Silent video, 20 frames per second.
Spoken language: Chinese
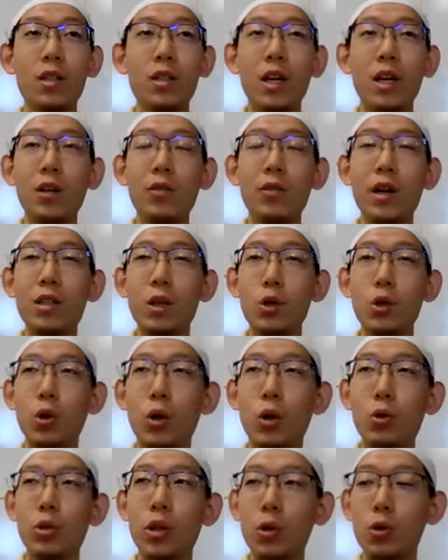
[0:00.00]
在另外一则
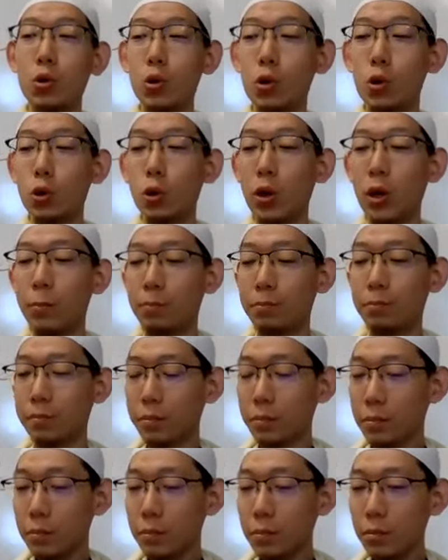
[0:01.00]
传说当中说，
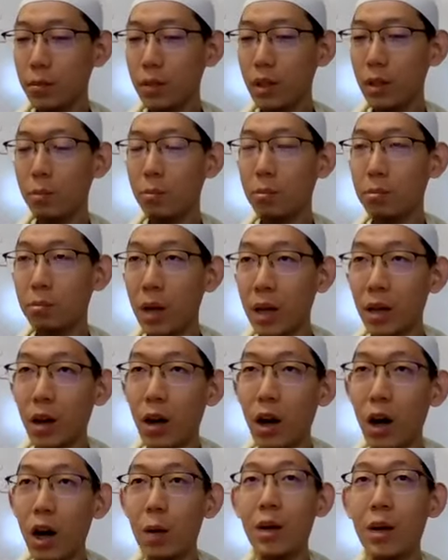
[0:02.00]

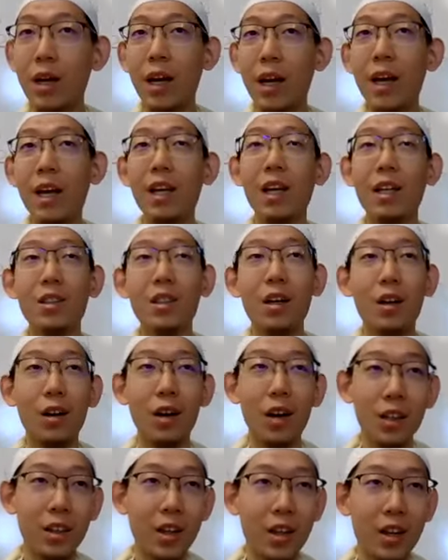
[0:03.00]
曼卡马雷拉特拉
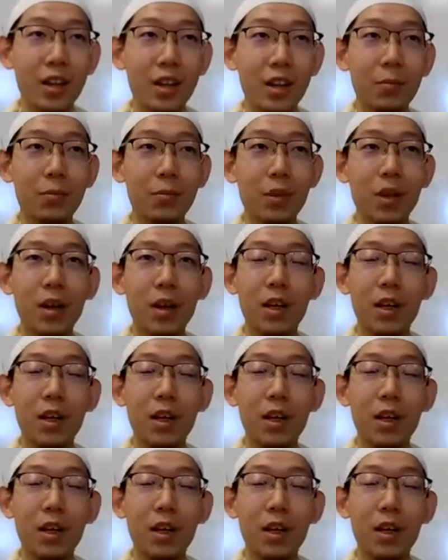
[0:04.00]
加德里。